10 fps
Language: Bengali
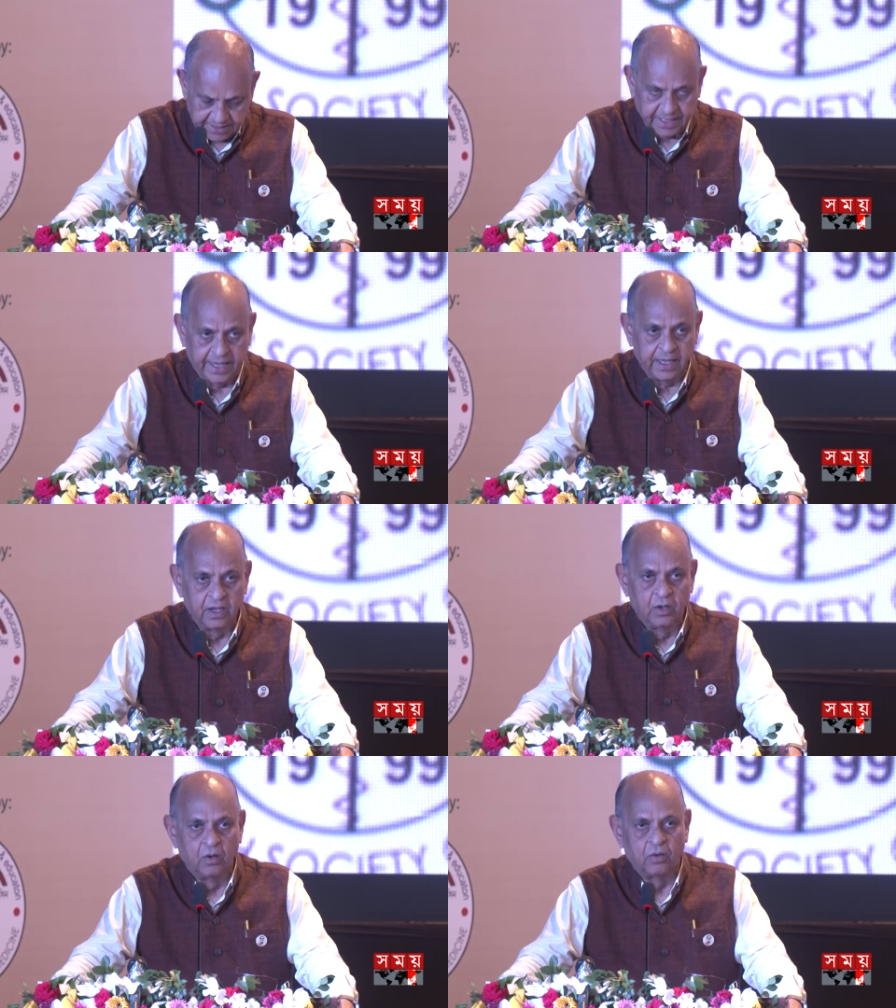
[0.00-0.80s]
যে
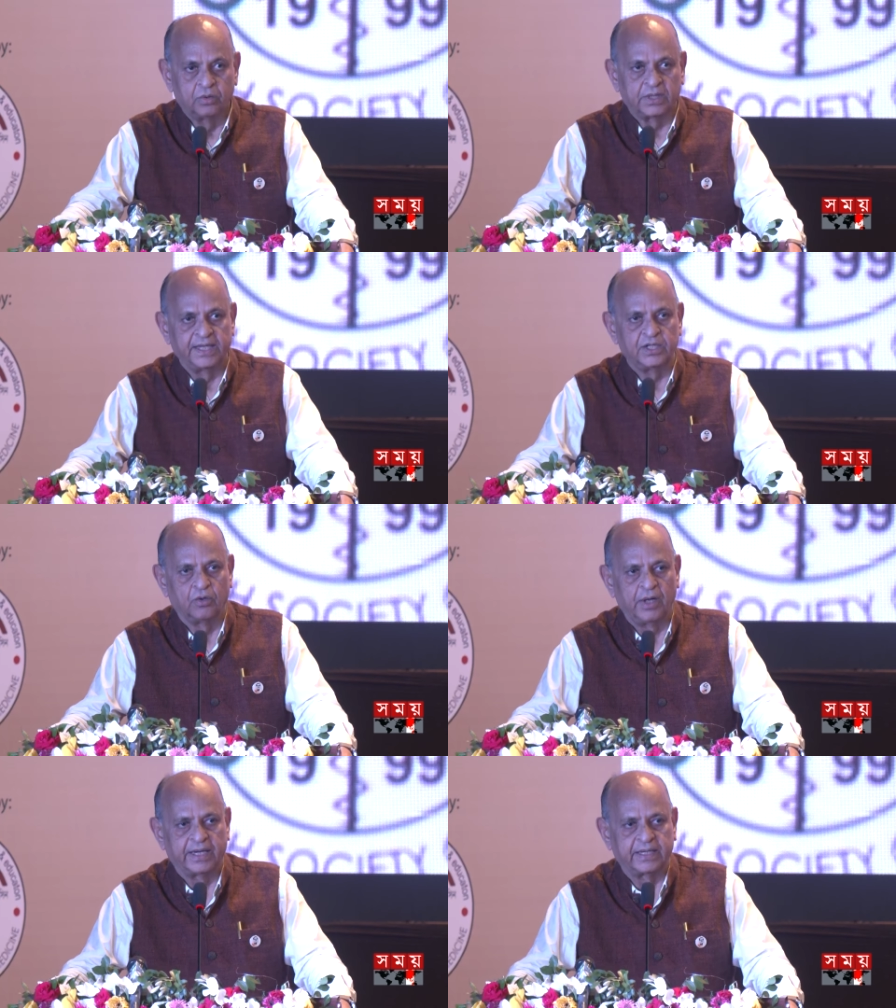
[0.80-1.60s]
কোথায়
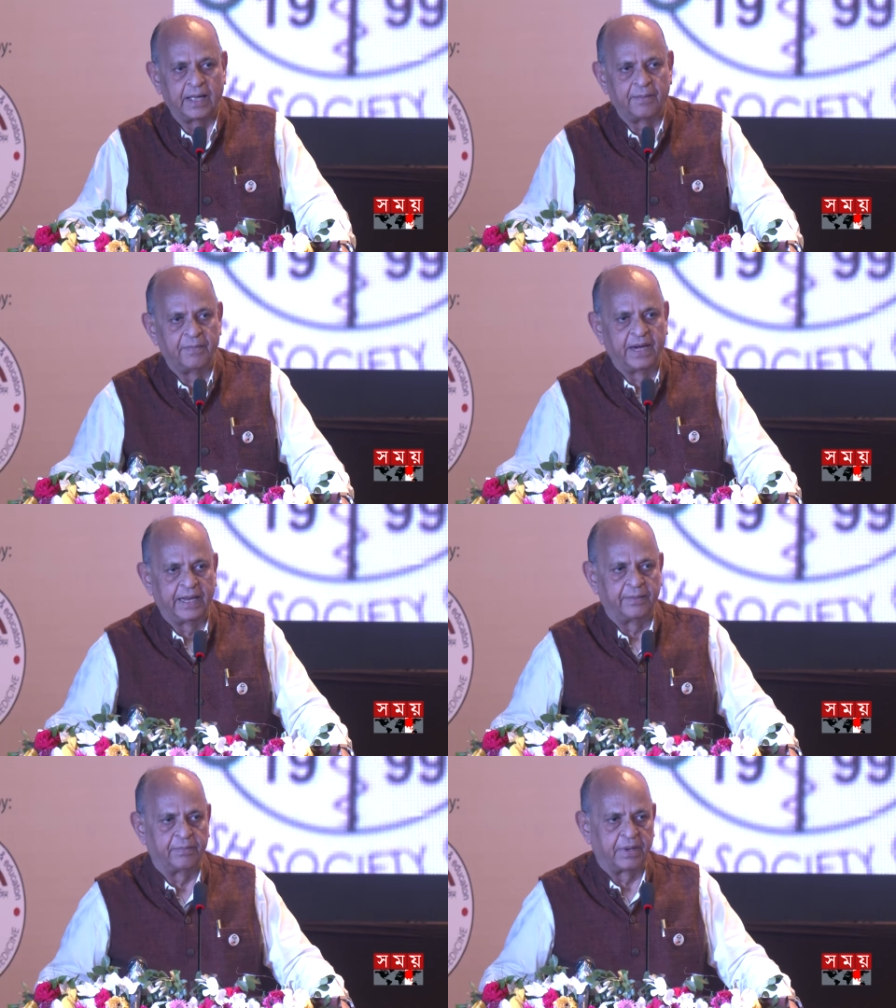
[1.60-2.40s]
যেন একটা মানে
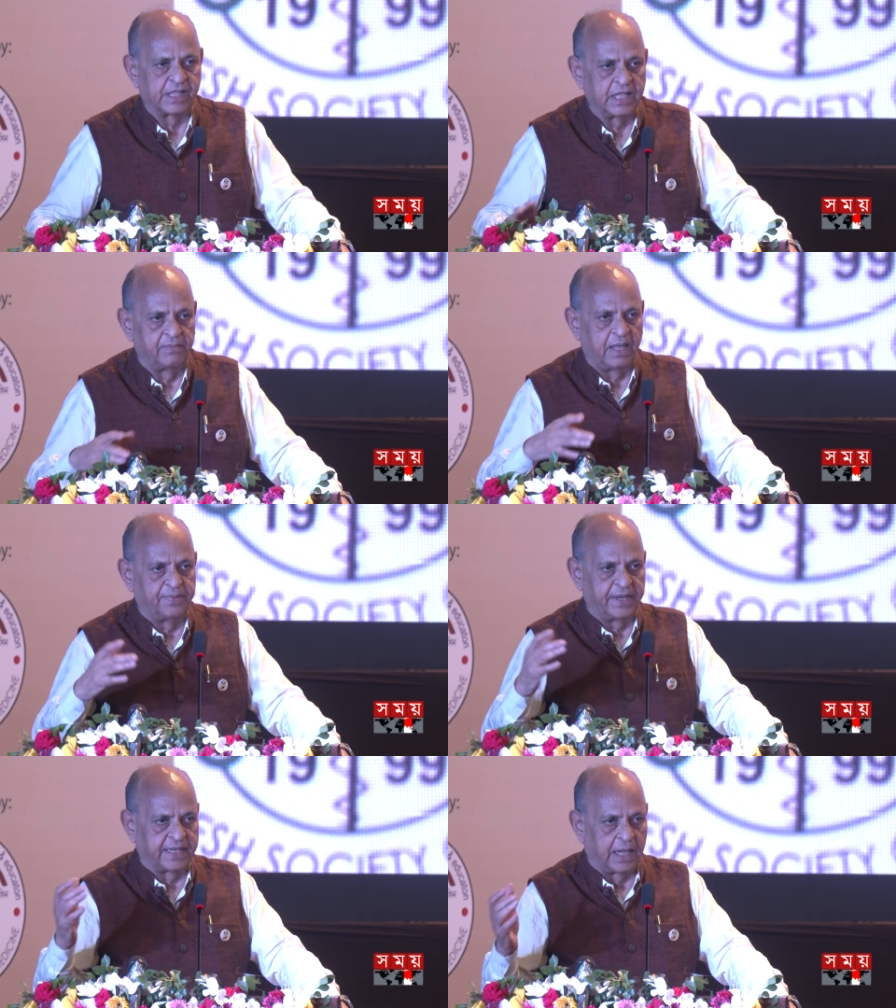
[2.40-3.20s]
ব্রাসিল
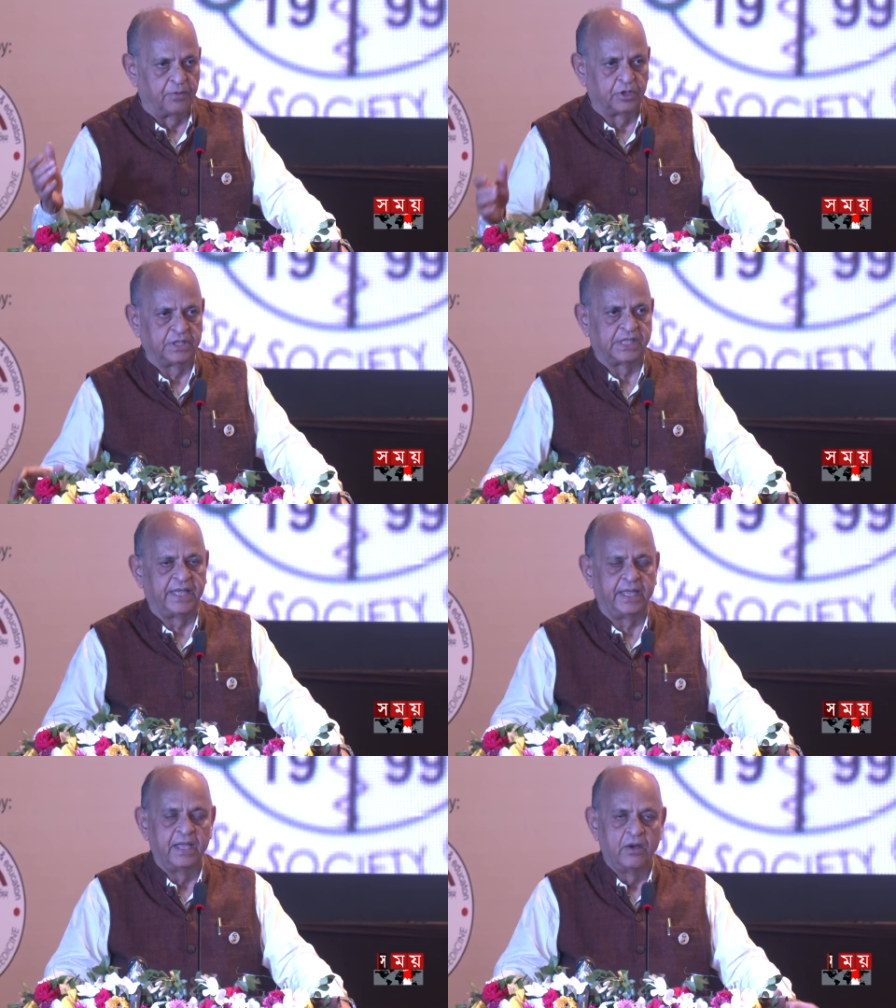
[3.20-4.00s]
বাইপারে কামড় দিছে
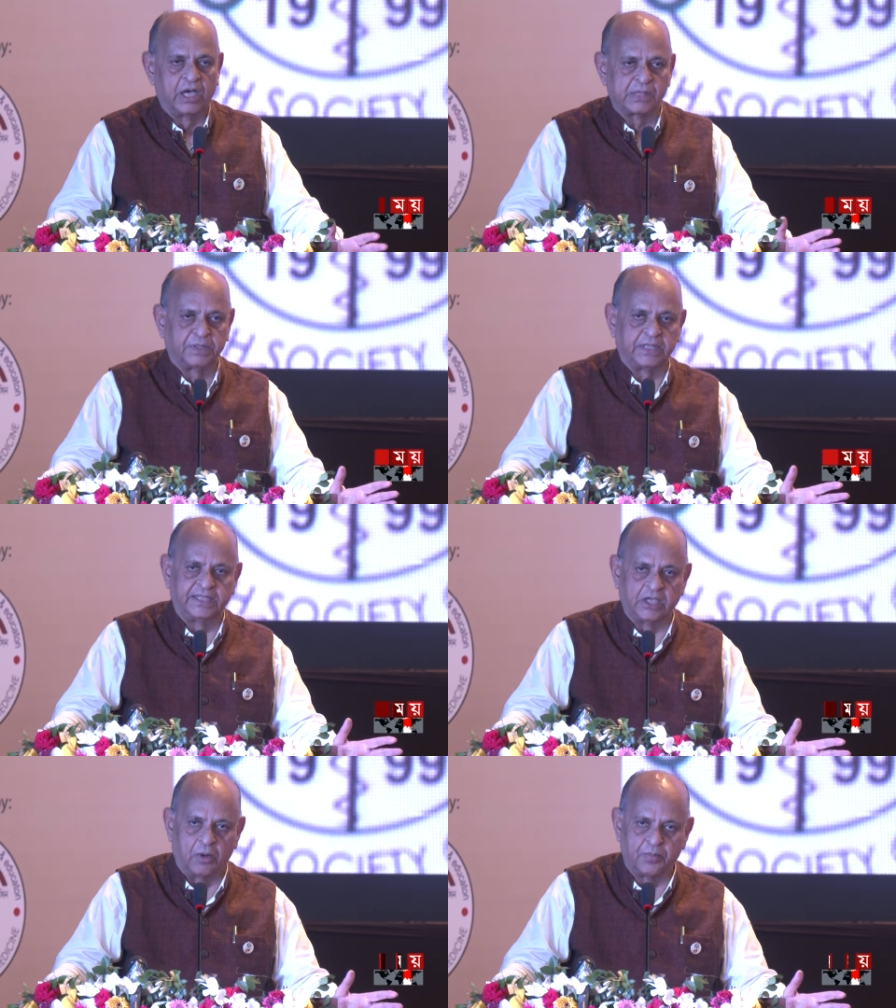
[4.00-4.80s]

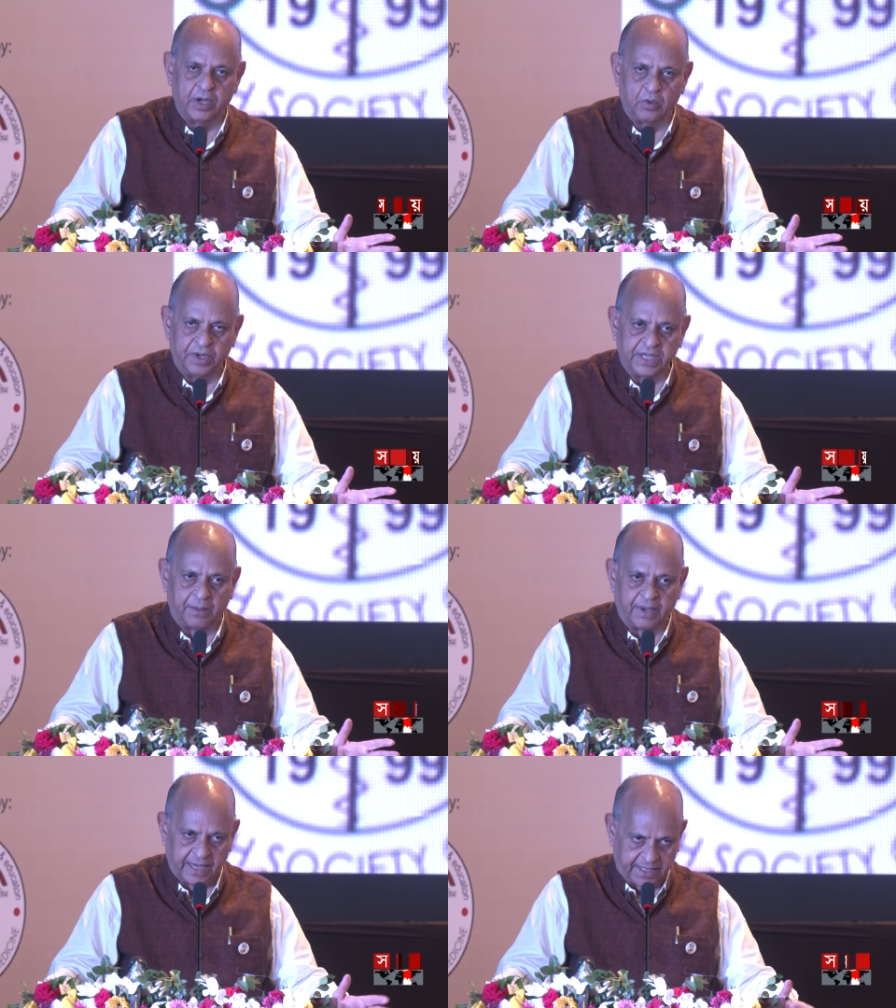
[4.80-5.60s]
হাসপাতালে যাওয়ার পরে রুগীটা
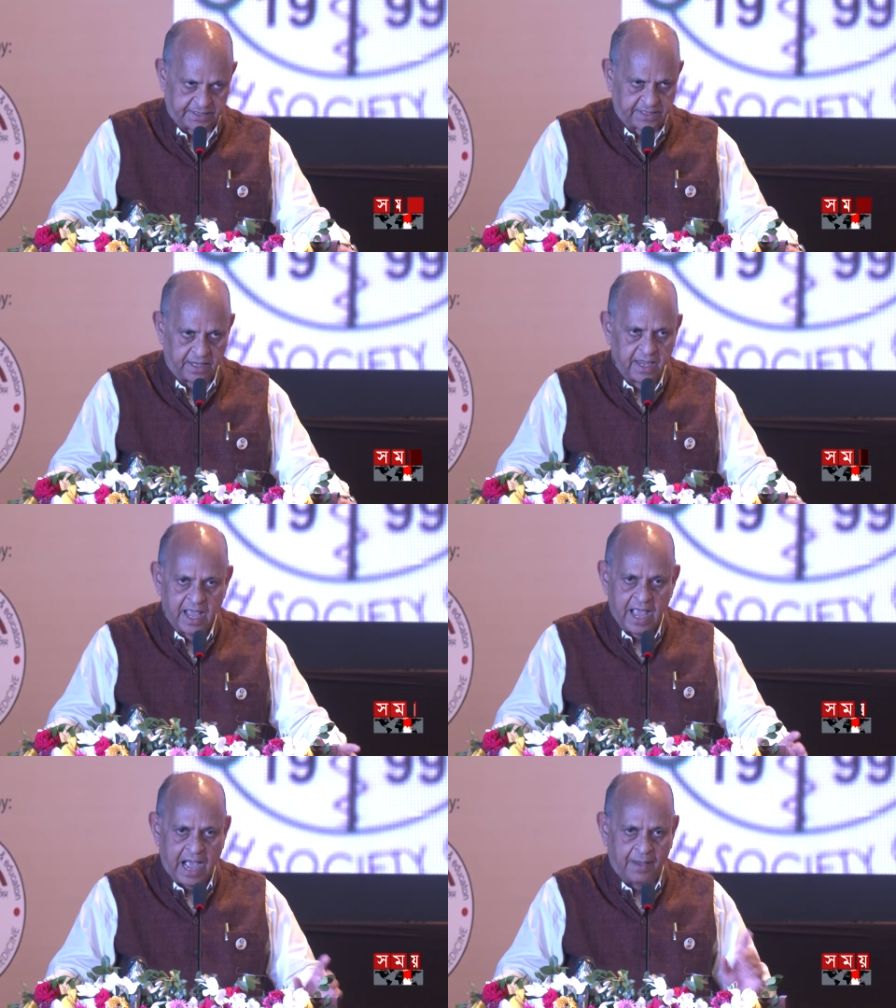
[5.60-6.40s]
মারা গেছে
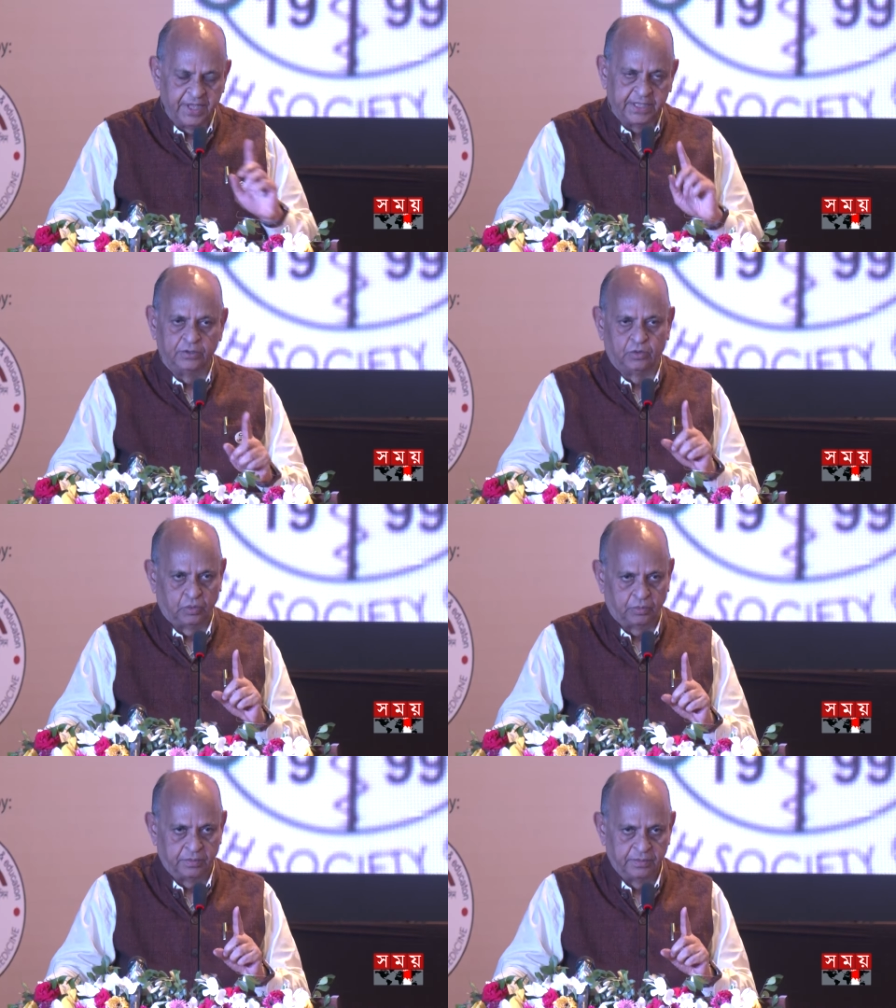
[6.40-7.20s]
আমি কিন্তু